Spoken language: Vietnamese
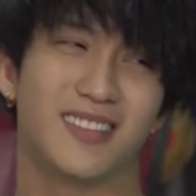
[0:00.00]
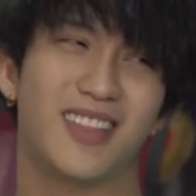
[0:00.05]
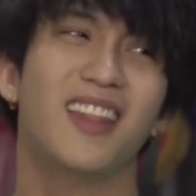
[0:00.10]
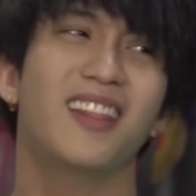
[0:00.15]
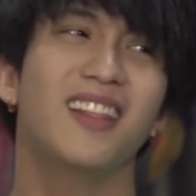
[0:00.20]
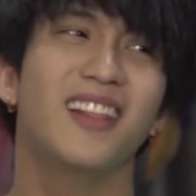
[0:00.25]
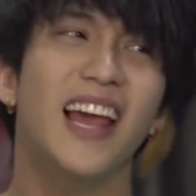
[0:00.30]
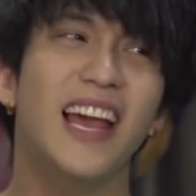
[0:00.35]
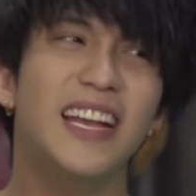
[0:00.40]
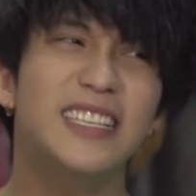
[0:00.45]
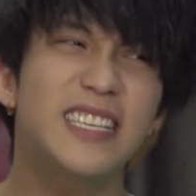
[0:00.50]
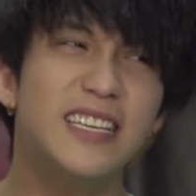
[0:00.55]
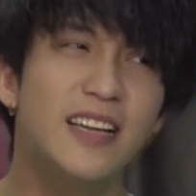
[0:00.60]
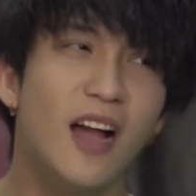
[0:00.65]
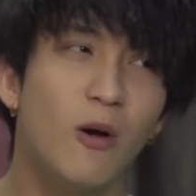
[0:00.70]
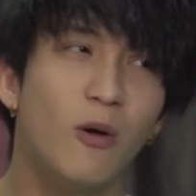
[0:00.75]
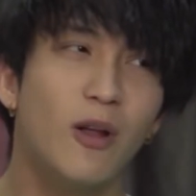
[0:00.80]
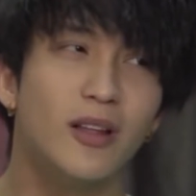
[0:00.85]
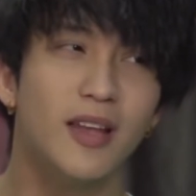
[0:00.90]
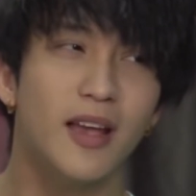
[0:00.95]
Tất lẽ dĩ
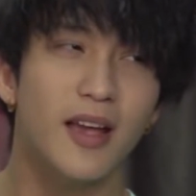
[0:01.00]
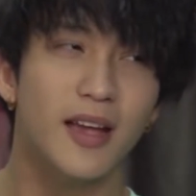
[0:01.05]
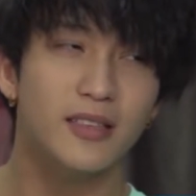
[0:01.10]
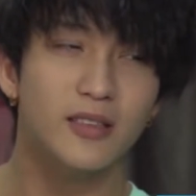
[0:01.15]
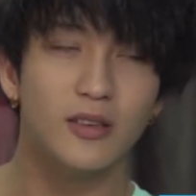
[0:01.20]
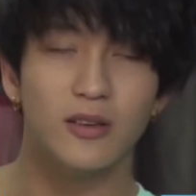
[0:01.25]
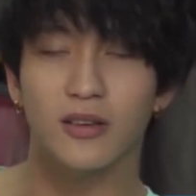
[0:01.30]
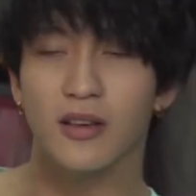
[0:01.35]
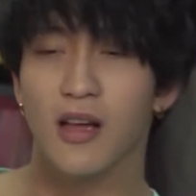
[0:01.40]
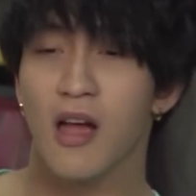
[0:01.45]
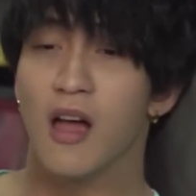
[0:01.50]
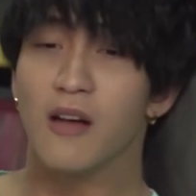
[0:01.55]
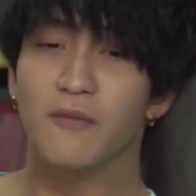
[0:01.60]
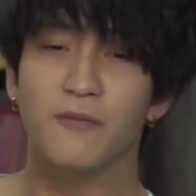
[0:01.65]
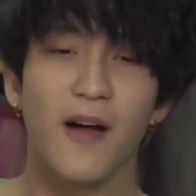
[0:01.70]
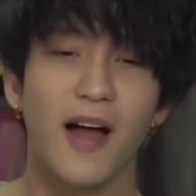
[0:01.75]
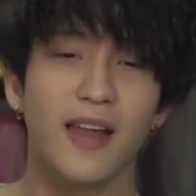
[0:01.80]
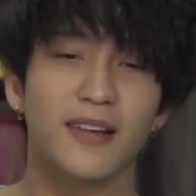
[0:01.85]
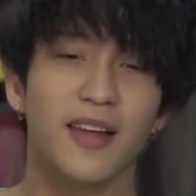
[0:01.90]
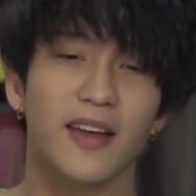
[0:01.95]
ngẫu là thế rồi
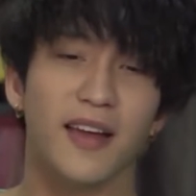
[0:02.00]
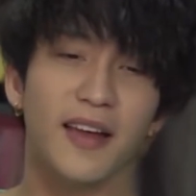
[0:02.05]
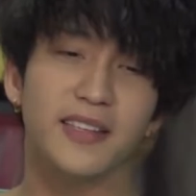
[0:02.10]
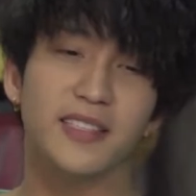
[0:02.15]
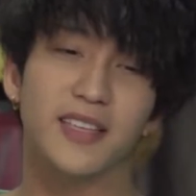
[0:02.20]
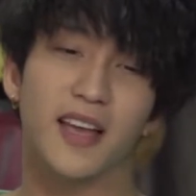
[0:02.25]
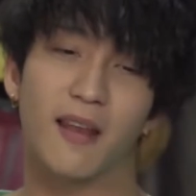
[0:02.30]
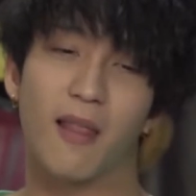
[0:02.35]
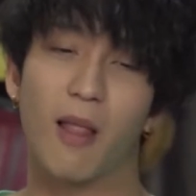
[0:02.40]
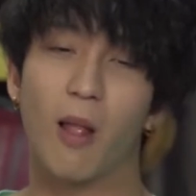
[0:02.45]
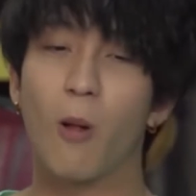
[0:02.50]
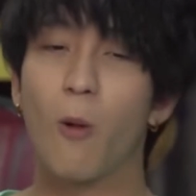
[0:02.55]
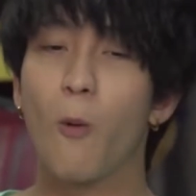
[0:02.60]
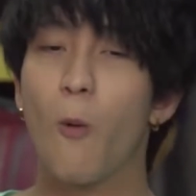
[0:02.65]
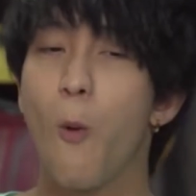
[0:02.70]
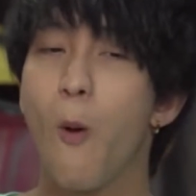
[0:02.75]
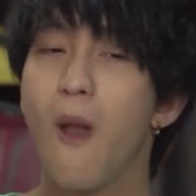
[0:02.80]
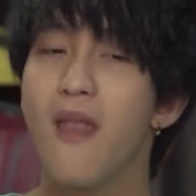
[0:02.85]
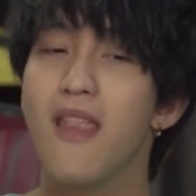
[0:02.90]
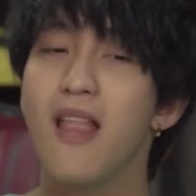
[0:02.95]
Fan này chỉ cần
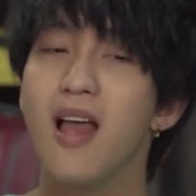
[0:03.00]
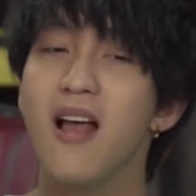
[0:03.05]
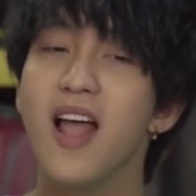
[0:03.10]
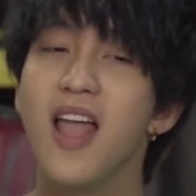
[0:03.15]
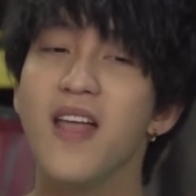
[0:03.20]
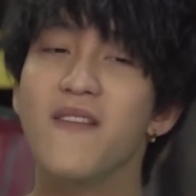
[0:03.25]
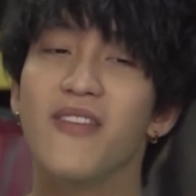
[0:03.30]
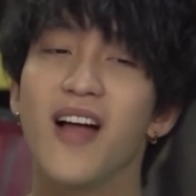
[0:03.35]
uốn lưỡi